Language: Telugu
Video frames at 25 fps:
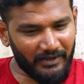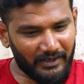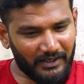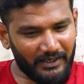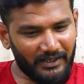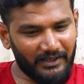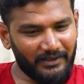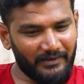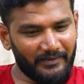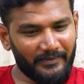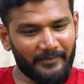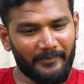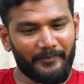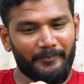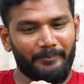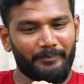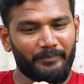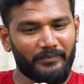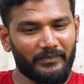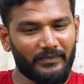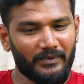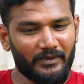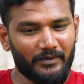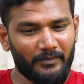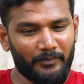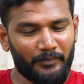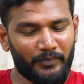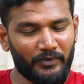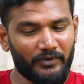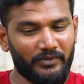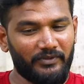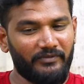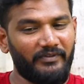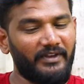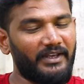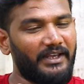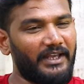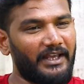వల్ల
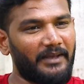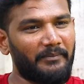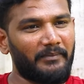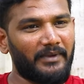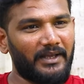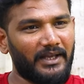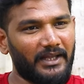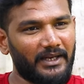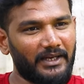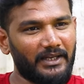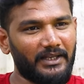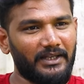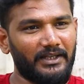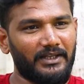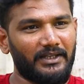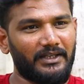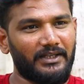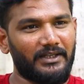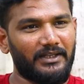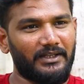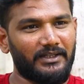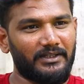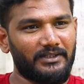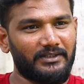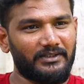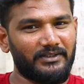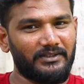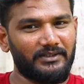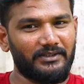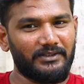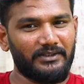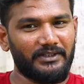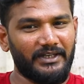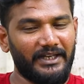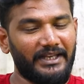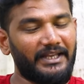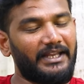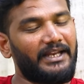పృథ్వీ గేమ్ కానీ
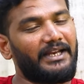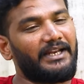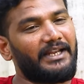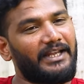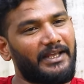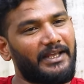నిఖిల్